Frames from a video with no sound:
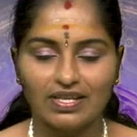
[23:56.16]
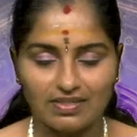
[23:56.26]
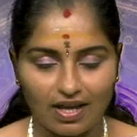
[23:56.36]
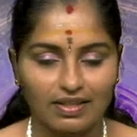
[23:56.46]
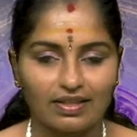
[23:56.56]

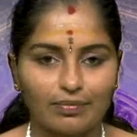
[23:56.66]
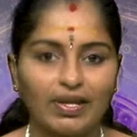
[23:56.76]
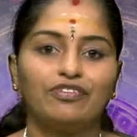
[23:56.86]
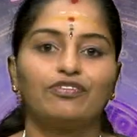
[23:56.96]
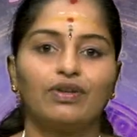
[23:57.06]
ஜாதகமே
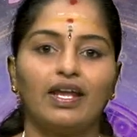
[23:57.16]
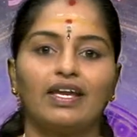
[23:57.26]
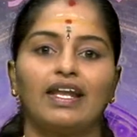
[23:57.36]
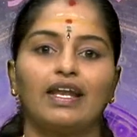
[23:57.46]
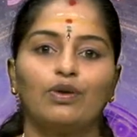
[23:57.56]
ஃபுல்லாக
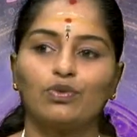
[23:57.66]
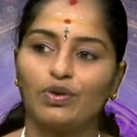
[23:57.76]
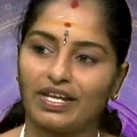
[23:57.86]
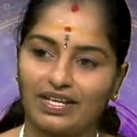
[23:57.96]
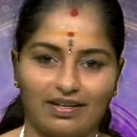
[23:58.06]
எல்லாம்
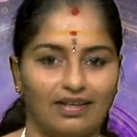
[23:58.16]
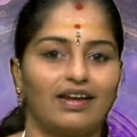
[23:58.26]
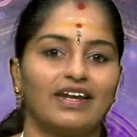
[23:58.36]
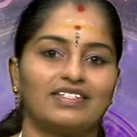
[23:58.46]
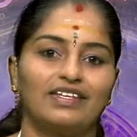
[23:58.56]
உங்களுடைய
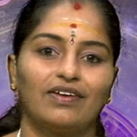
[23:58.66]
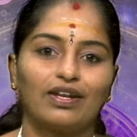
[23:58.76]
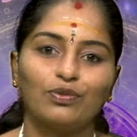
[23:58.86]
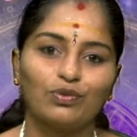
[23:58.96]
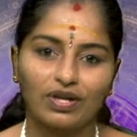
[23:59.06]
கடைசி
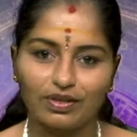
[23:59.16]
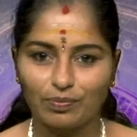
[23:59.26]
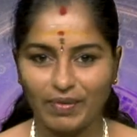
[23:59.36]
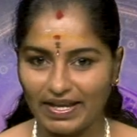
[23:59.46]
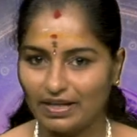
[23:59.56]
வரலும் உங்களுக்கு
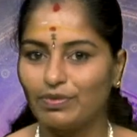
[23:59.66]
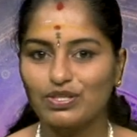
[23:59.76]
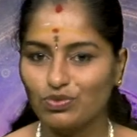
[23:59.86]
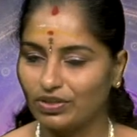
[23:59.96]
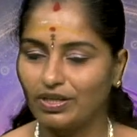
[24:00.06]
பயணமாக
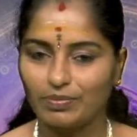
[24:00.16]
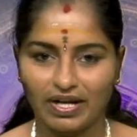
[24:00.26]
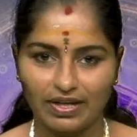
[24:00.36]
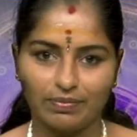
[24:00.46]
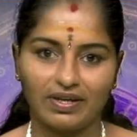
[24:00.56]
ஜோதிடம்
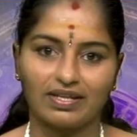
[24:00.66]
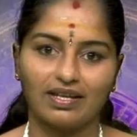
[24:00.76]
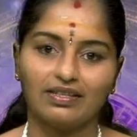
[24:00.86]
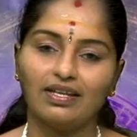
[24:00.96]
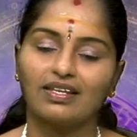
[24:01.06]
கண்டிப்பாக
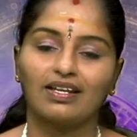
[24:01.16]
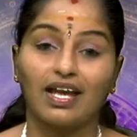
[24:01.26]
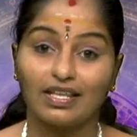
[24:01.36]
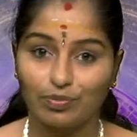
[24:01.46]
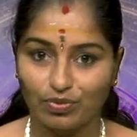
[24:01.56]
இருக்காது அதனால்
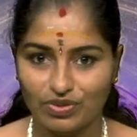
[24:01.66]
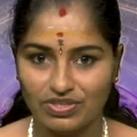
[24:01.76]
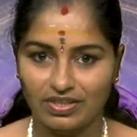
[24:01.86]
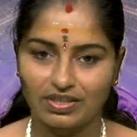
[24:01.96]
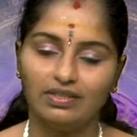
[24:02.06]
அதை
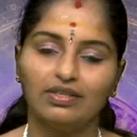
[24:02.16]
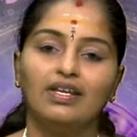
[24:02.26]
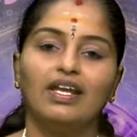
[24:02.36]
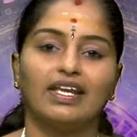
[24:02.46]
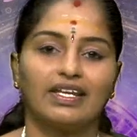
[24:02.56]
புரிஞ்சுட்டு
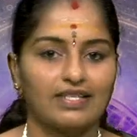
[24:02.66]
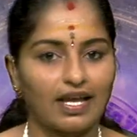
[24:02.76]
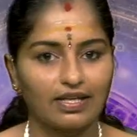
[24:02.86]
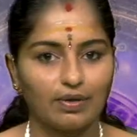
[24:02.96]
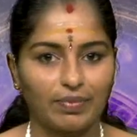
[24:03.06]
நீங்கள்
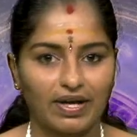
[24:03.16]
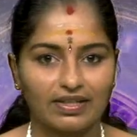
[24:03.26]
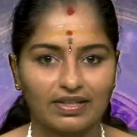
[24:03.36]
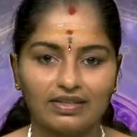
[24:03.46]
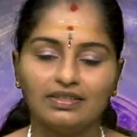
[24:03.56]
ஜாதகம்
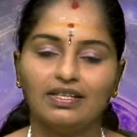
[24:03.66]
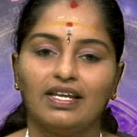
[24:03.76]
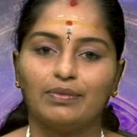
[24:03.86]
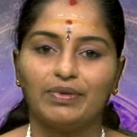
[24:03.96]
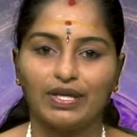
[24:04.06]
பாருங்கள்
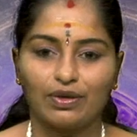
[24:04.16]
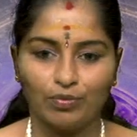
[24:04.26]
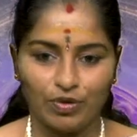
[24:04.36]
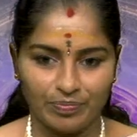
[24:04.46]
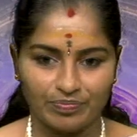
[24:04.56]
இப்படி
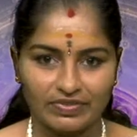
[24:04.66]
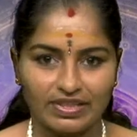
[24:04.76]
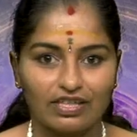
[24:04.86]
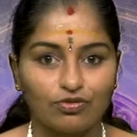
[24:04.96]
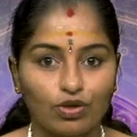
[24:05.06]
ரொம்ப
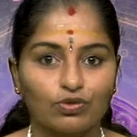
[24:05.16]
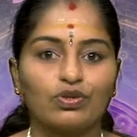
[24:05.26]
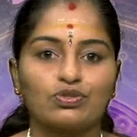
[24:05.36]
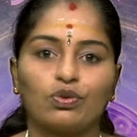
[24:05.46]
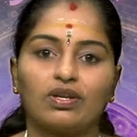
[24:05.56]
இவ்வளோ
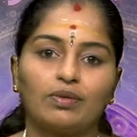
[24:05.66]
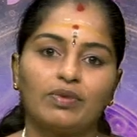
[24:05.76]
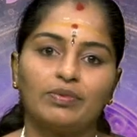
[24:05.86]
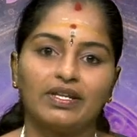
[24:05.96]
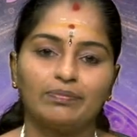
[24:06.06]
தூரம் சொல்கிறோம்
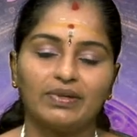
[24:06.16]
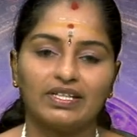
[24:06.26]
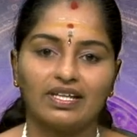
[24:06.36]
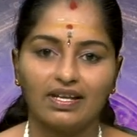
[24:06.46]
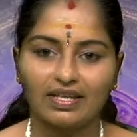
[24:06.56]
அப்படின்னு
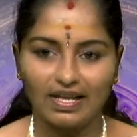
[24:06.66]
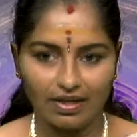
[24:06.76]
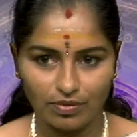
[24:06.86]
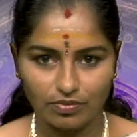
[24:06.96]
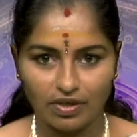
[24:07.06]
பார்த்தீங்கன்னா ஏன்னா
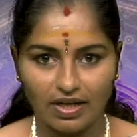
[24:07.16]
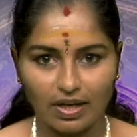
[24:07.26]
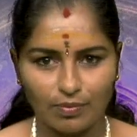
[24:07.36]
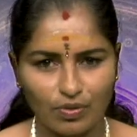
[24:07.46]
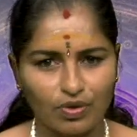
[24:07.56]

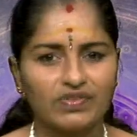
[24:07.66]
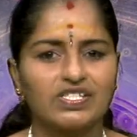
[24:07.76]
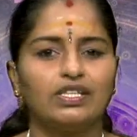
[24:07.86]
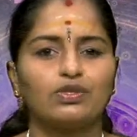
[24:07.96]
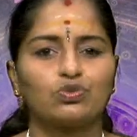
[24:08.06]
நம்ம ஒரு
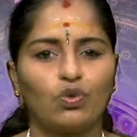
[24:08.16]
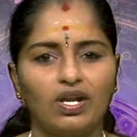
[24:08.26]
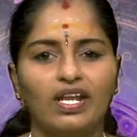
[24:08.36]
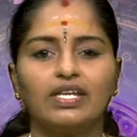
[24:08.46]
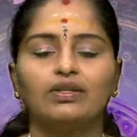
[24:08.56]
விஷயத்த
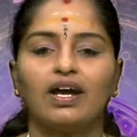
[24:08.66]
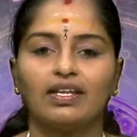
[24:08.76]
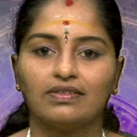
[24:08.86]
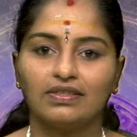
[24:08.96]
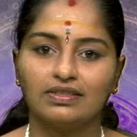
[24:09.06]
சொல்லியும்
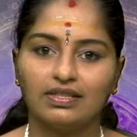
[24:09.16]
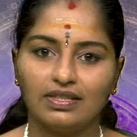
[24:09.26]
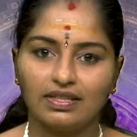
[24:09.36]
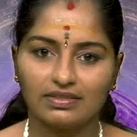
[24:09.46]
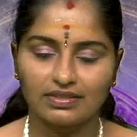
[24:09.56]
அதை வந்து
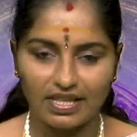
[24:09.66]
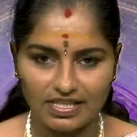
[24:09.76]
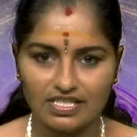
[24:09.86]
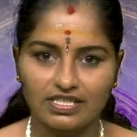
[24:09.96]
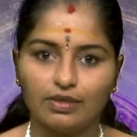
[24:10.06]

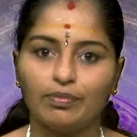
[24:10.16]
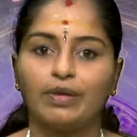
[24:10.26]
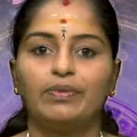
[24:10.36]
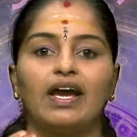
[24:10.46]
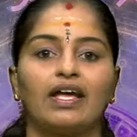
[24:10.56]
செஞ்சுட்டு
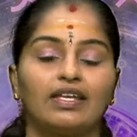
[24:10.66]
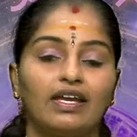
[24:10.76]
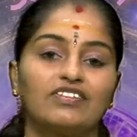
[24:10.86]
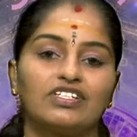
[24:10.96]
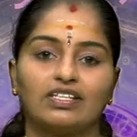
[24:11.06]
மறுபடியும் அதே
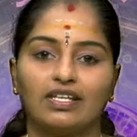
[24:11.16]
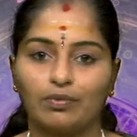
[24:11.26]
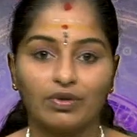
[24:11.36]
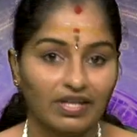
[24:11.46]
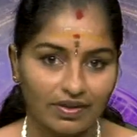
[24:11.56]
விஷயத்த
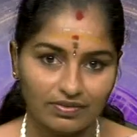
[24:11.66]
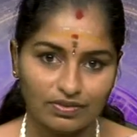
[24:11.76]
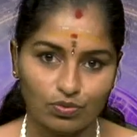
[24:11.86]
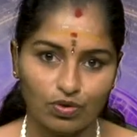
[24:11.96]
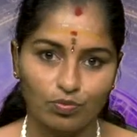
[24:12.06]
நம்மகிட்டே வந்து
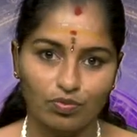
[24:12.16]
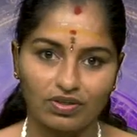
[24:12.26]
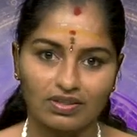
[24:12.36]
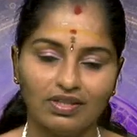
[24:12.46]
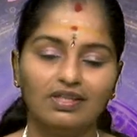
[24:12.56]
சொல்லும்
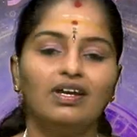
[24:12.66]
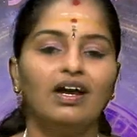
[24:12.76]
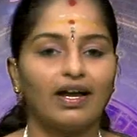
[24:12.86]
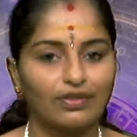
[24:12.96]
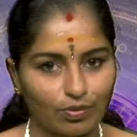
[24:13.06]
பொழுது
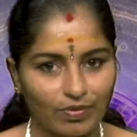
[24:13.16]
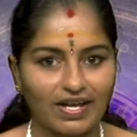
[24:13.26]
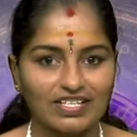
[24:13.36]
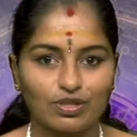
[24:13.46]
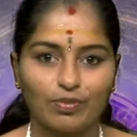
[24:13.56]
அது ரொம்ப
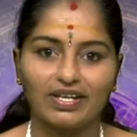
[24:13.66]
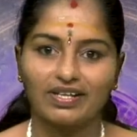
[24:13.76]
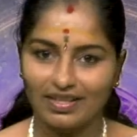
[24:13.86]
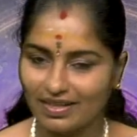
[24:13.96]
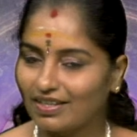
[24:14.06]
கஷ்டமாக
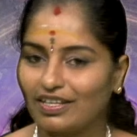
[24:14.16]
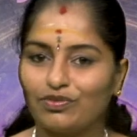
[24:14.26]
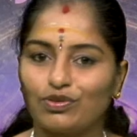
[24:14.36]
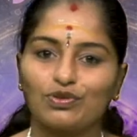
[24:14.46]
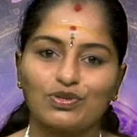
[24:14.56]
இருக்குது அதனால தான்
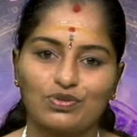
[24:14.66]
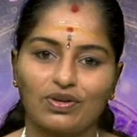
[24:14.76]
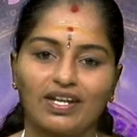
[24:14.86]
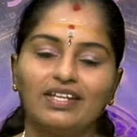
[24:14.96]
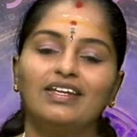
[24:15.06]
இவ்வளோ தூரம்
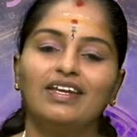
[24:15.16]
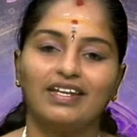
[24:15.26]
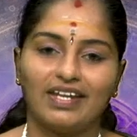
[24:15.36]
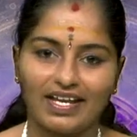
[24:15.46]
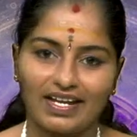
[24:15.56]
சொல்கிறேன்
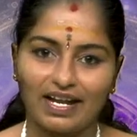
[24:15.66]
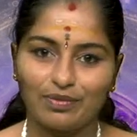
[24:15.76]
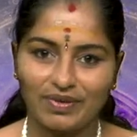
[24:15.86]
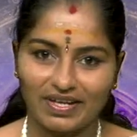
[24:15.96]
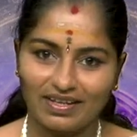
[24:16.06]
நேயர்
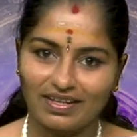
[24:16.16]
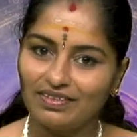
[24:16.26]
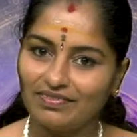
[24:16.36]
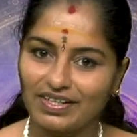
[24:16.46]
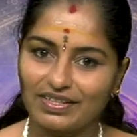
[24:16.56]
அழைப்பில் இருக்காங்க
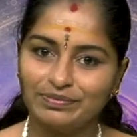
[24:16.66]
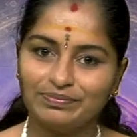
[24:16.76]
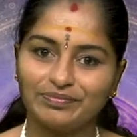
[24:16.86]
வணக்கம்